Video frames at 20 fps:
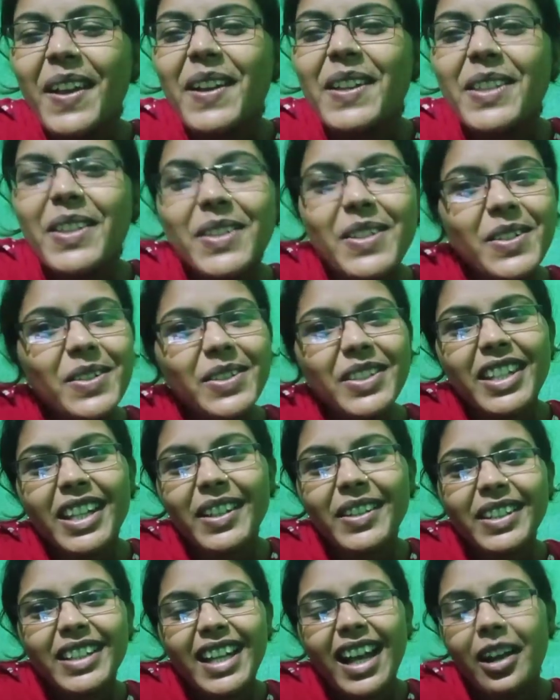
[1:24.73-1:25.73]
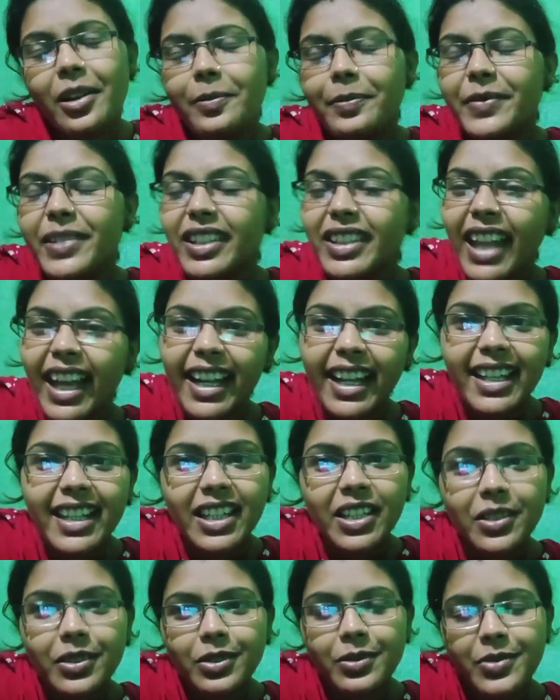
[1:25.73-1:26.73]
তো চলুন দেখো আপনার দেখাই
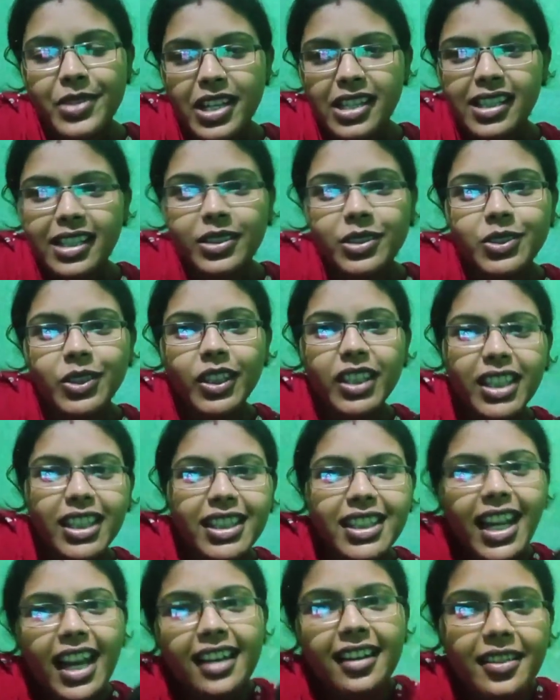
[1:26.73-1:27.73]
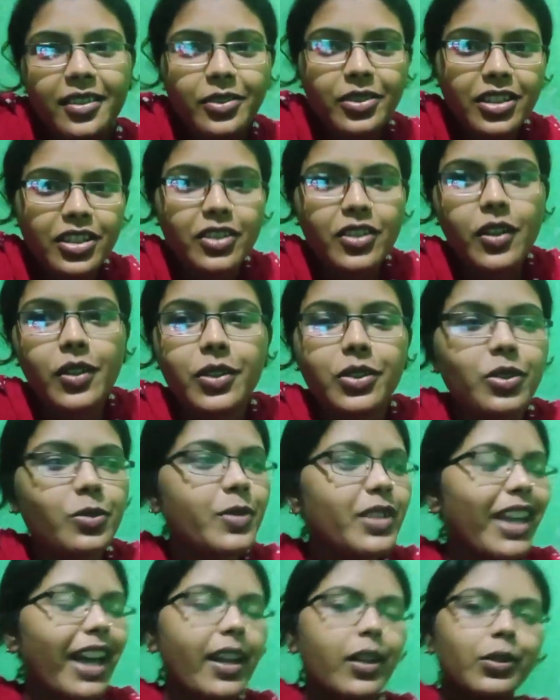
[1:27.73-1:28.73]
কীরকম সাদা আলু তরকারি রান্না হচ্ছে চলো
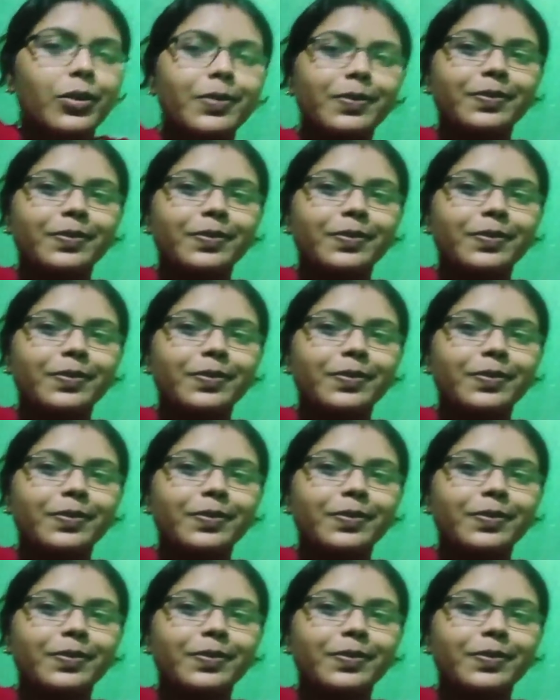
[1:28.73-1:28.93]
তুমি খেলো